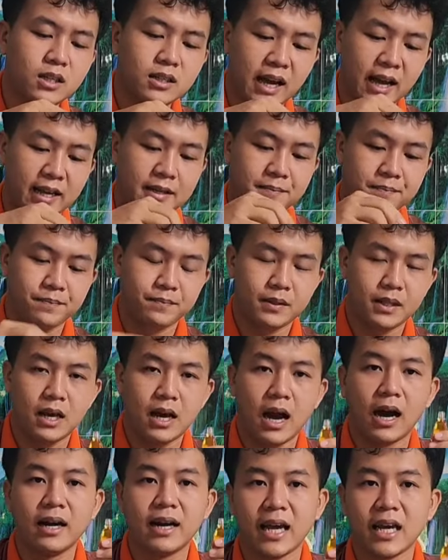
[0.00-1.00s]
Dầu sức này
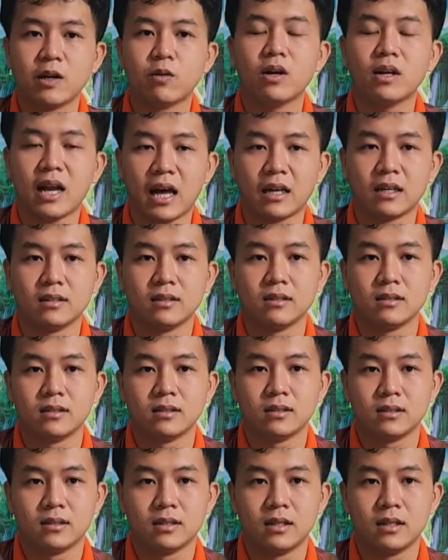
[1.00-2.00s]
ở đây Quốc
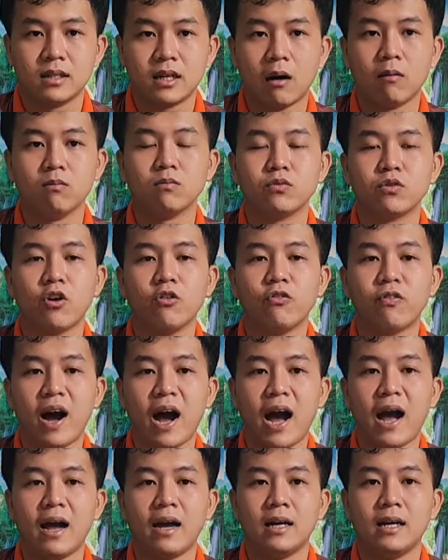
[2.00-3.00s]
Thành không
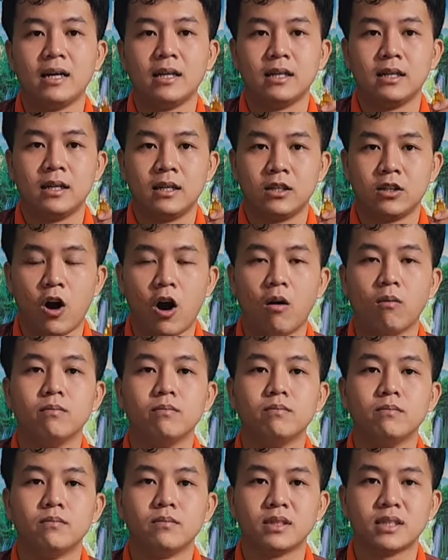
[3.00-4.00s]
có pha
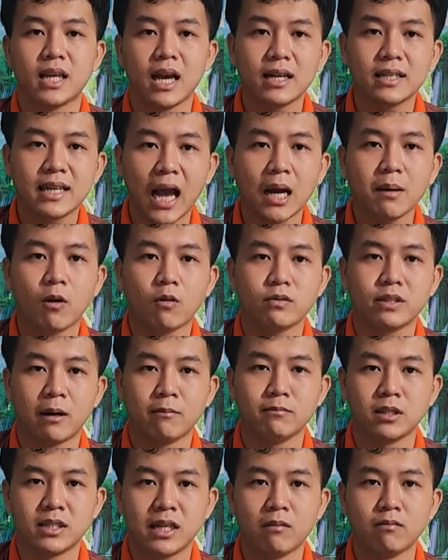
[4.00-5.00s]
cồn, chắc
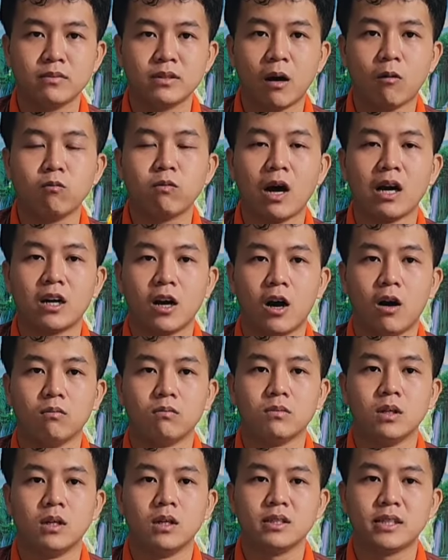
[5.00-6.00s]
chắn 100% không
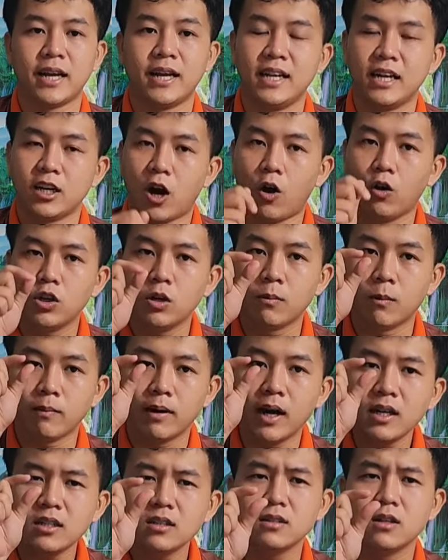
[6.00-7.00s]
pha cồn, chỉ là
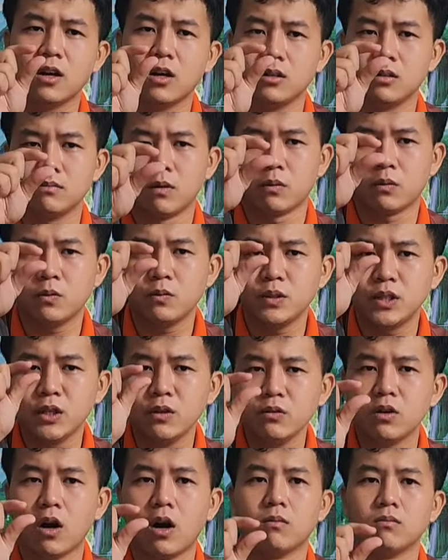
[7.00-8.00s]
đổ vô một ít thôi, một
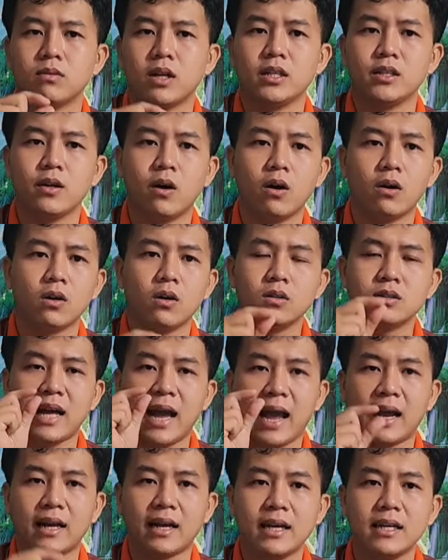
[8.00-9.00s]
xíu cồn để
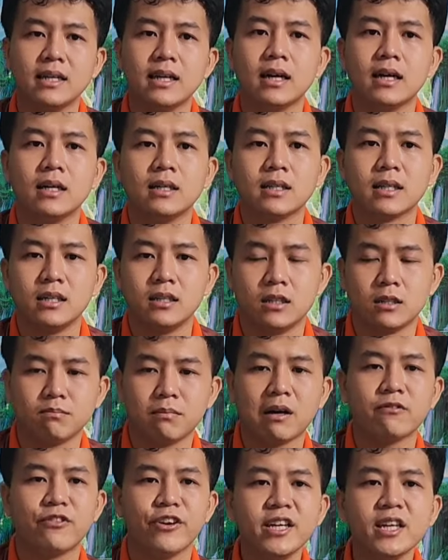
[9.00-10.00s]
cho nó tan cái
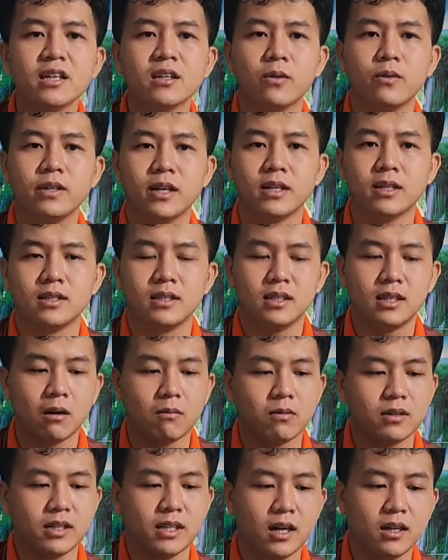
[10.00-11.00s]
lượng băng phiến ra thôi quý vị,
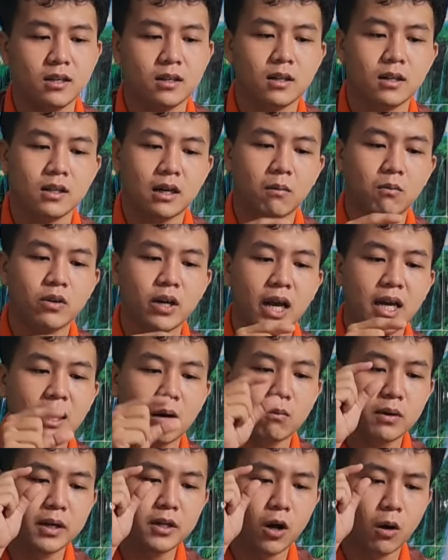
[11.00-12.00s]
chứ không có gì hết,
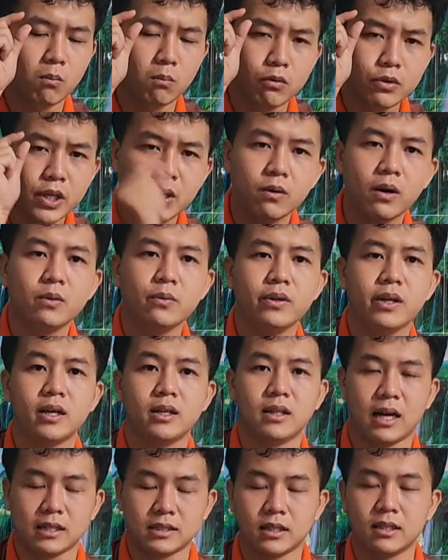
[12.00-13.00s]
không có để cồn bao nhiêu
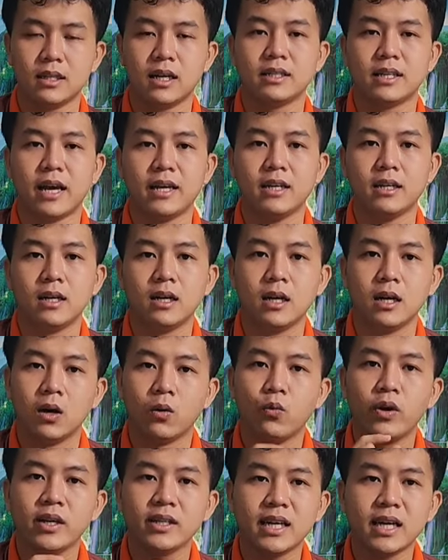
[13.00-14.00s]
hết quý vị, thật sự là vậy.
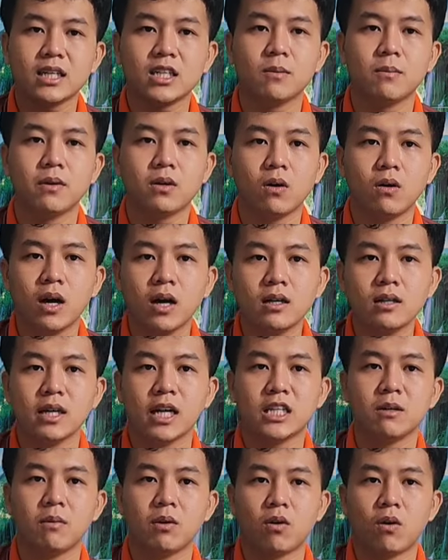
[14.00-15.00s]
Nguyên chất cho bà
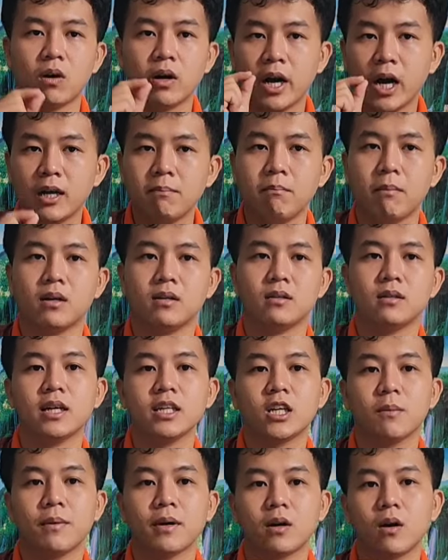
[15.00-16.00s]
con hết, để cho bà con hết
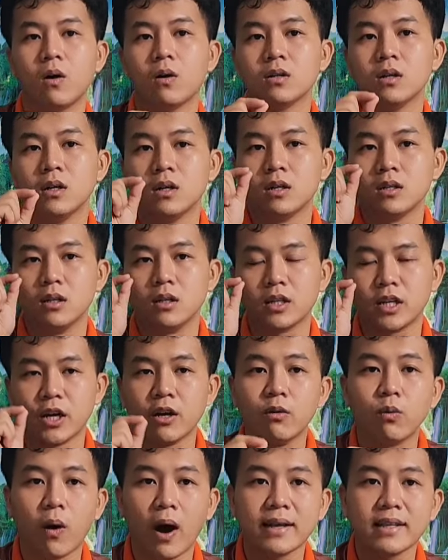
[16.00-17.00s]
bệnh, để cho bà con
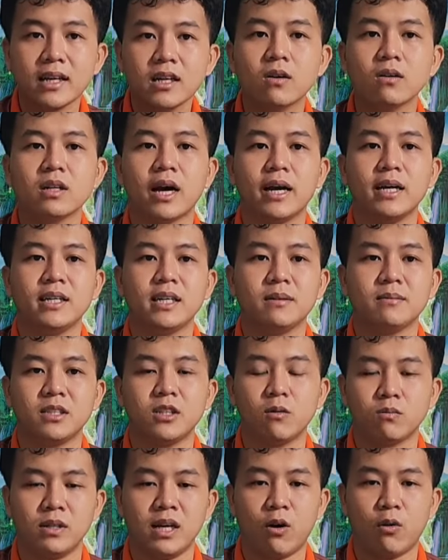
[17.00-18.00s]
được hiệu quả nhất có
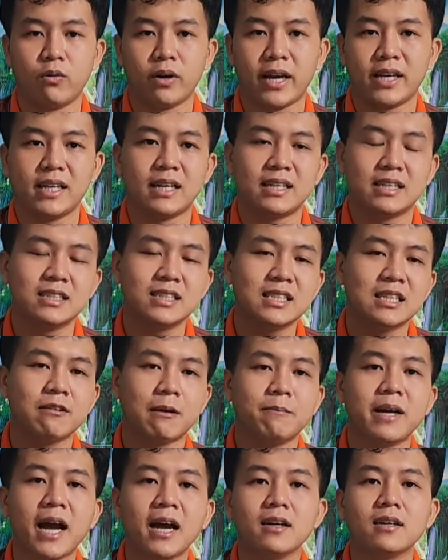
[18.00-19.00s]
thể khi mà dùng dầu này và
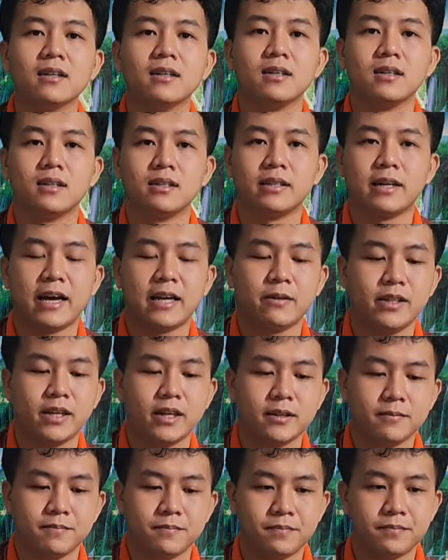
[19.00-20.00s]
những cái sản phẩm khác.
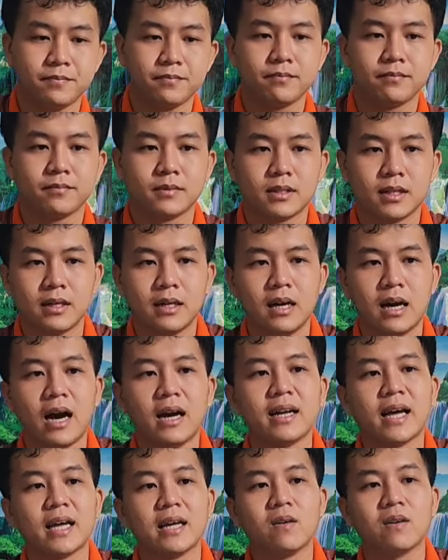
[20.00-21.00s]
Đây quý vị,
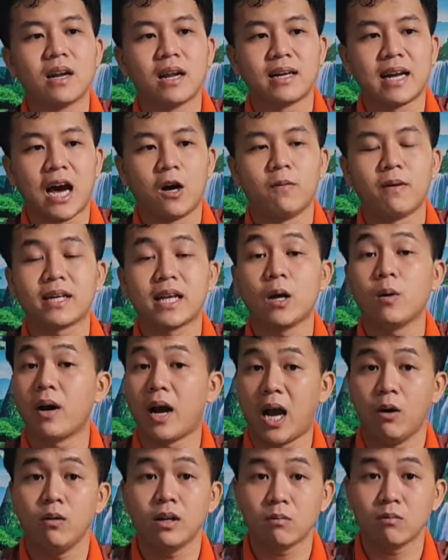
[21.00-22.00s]
ở đây Quốc Thành đạo
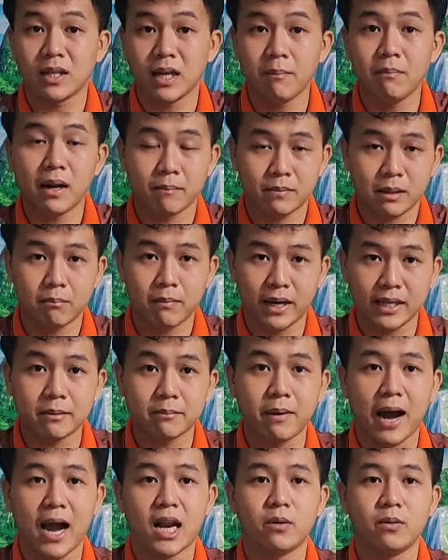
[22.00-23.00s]
Phật giáo hảo, không dám làm
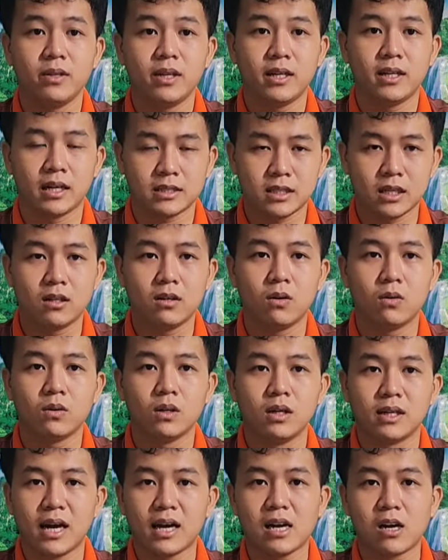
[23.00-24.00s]
tầm bậy đâu quý vị, thật
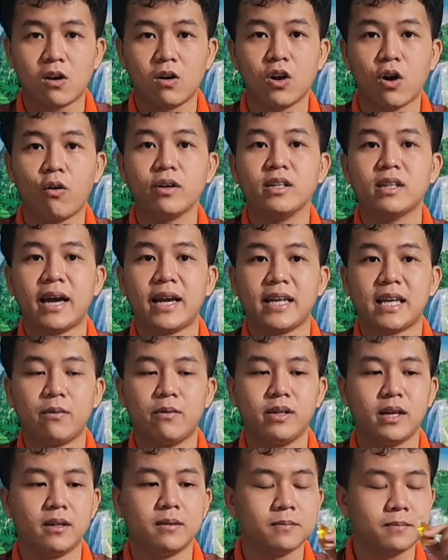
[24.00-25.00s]
sự luôn, rất là có lỗi với
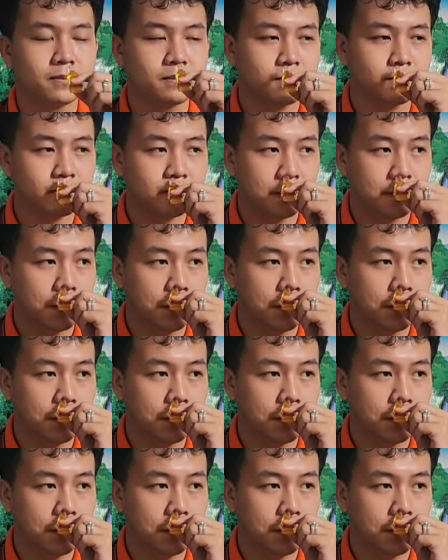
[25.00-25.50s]
thầy nha quý vị.